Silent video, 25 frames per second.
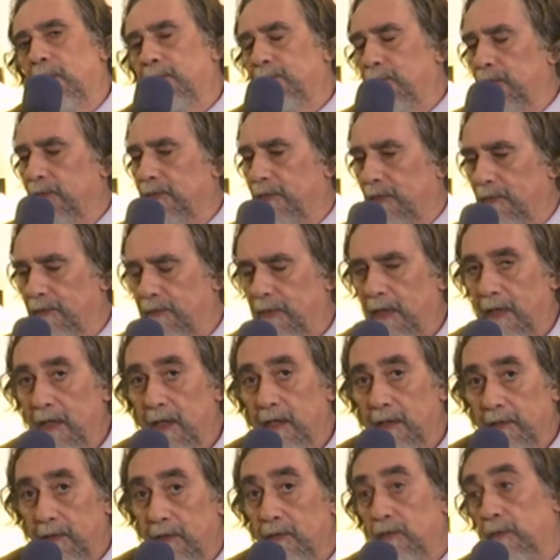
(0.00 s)
en plus,
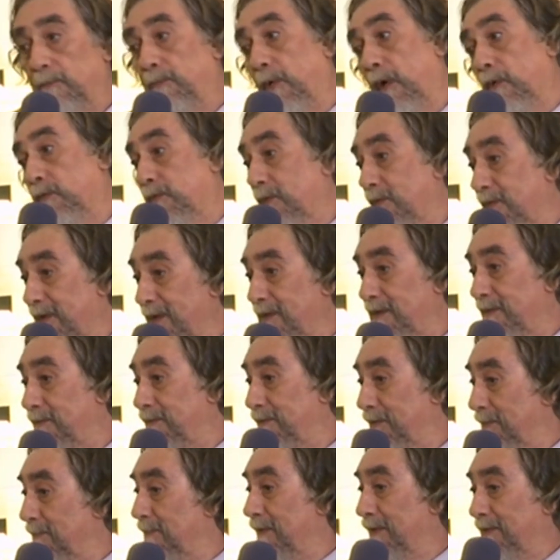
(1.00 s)
c'est de pardonner les
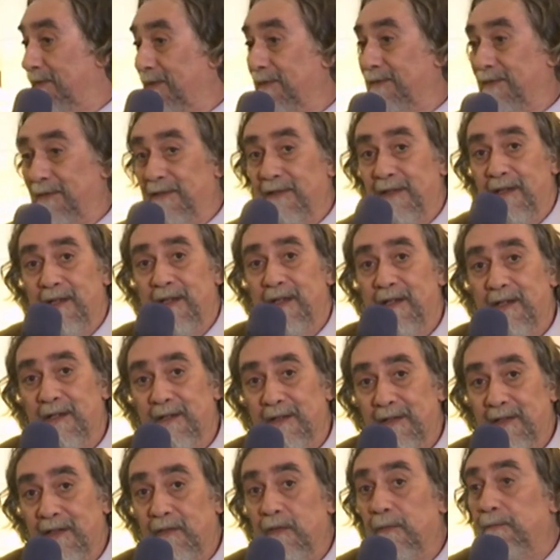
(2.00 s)
hein.
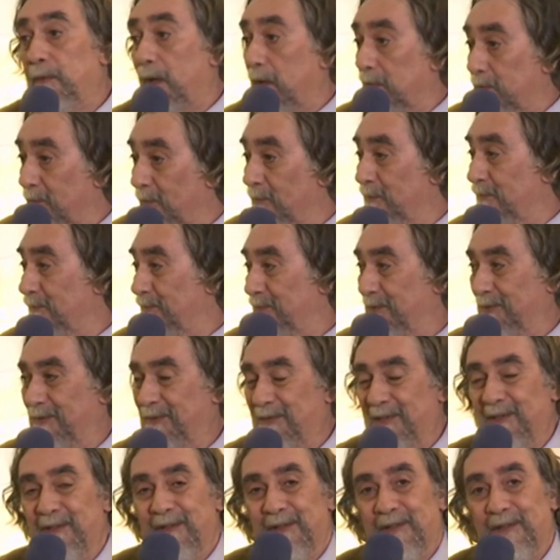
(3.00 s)
C'est le pardon.
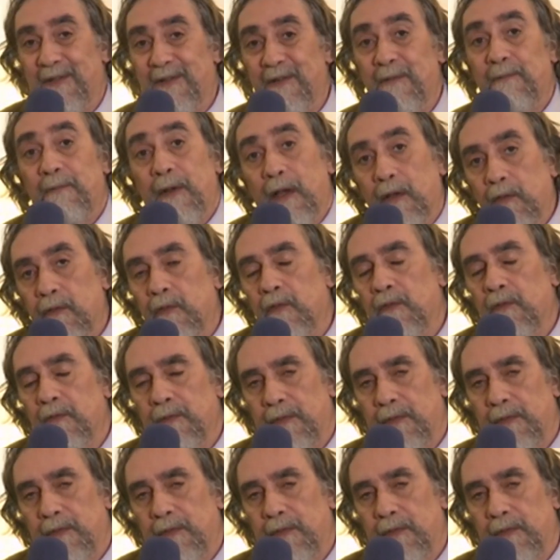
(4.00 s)
le pardon.